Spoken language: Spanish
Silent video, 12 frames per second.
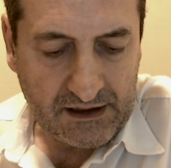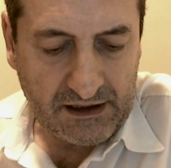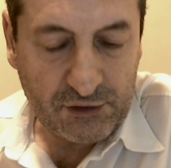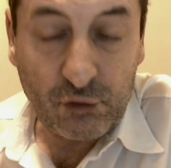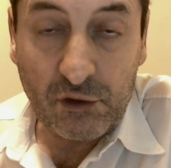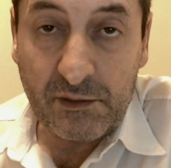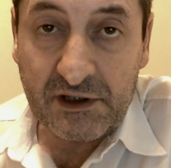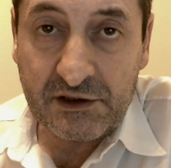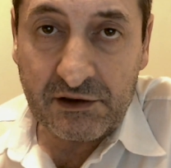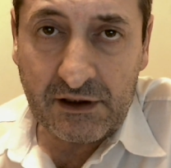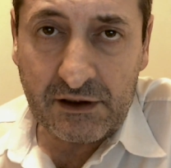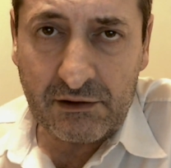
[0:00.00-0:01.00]
estuve
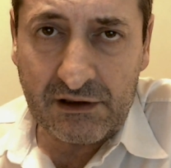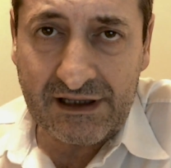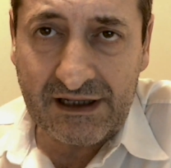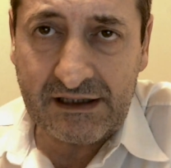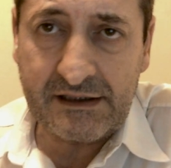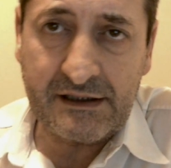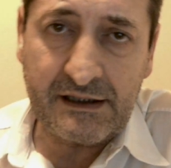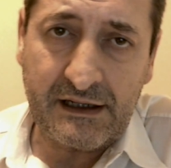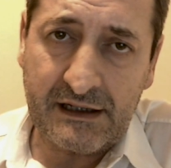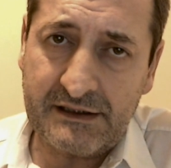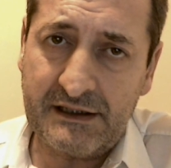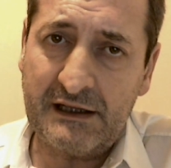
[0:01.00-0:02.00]
mencionando el test
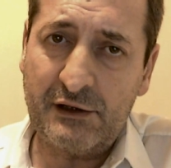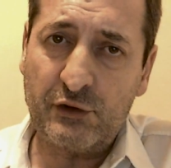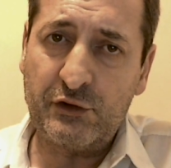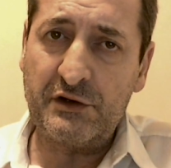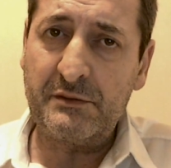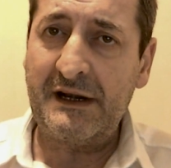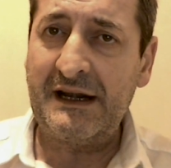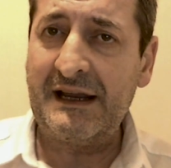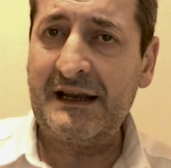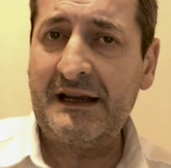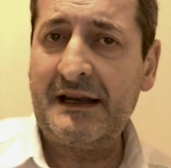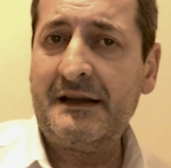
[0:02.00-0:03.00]
que hace el doctor
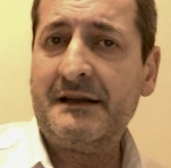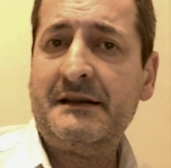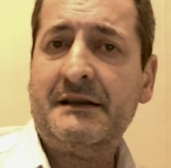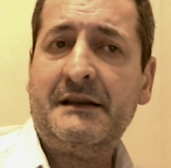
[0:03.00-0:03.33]
Malanga